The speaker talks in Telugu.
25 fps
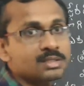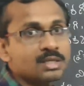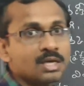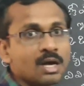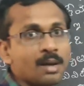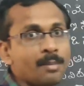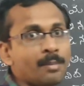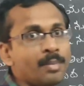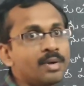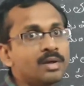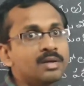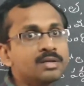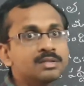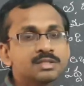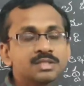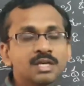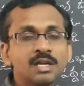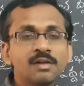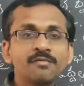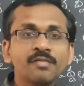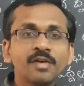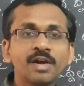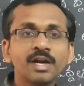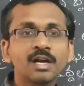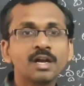కాప
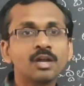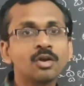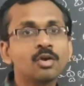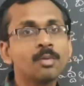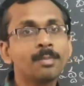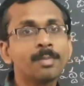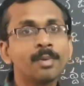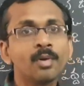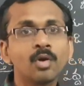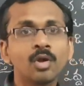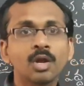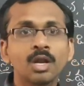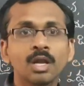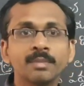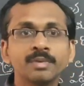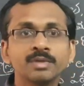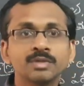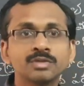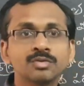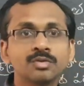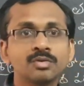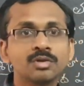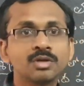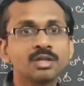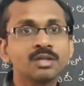సల్ఫేట్ల రూపంలో
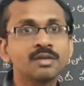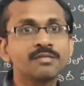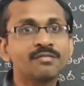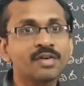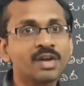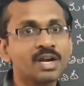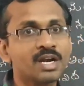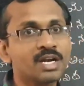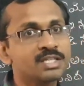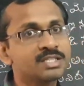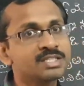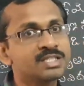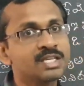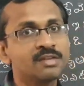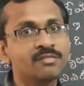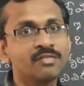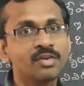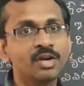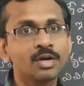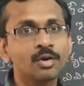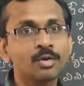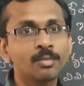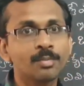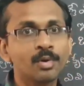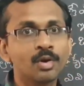లభిస్తూ ఉంటుంది ఫెర్రస్
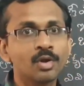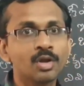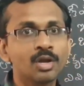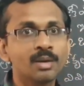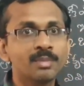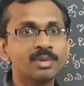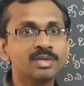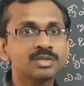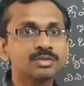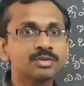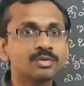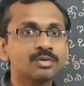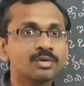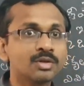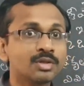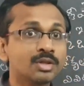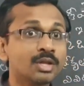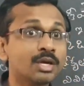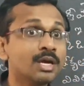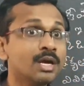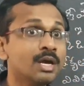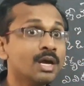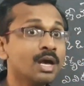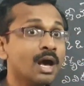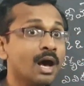సల్ఫేట్ రూపంలో లభిస్తూ
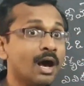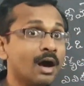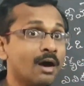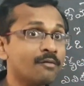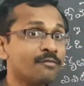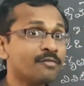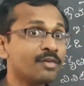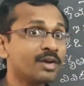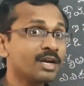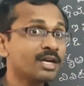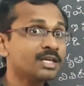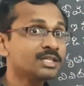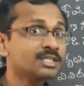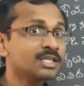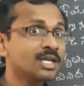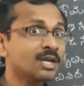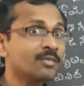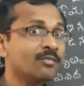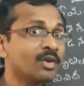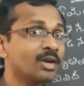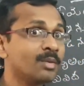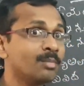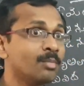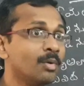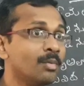ఉంటుంది ఆ ఫెర్రస్
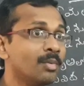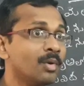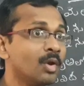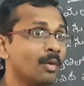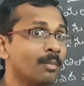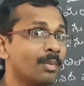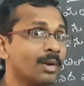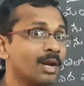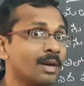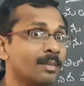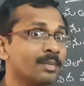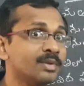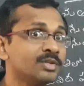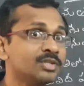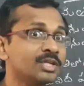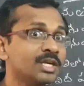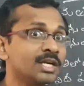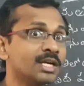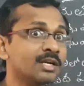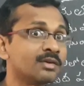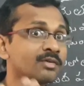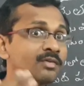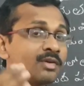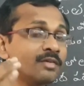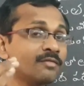సల్ఫేట్ భూమి లోపల
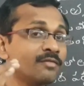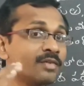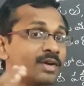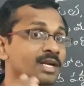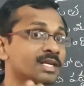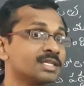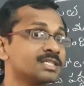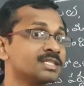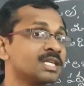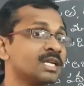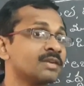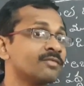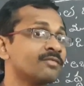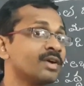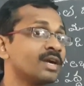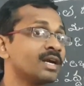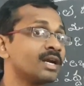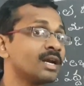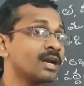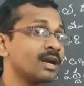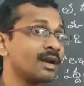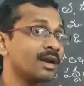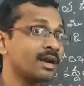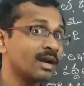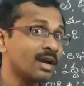లభించేటటువంటి ఫెర్రస్ సల్ఫేట్
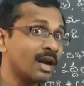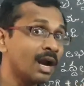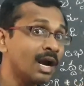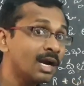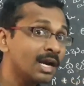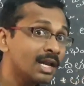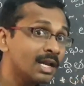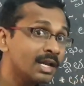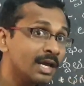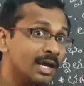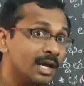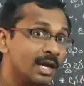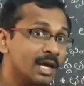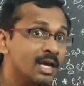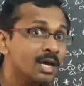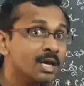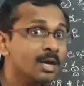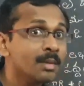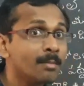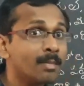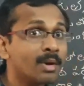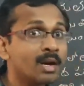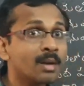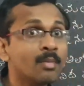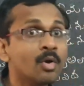రాళ్ళని
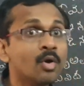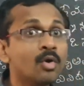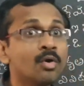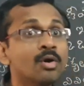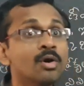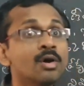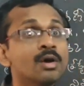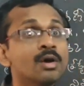మనము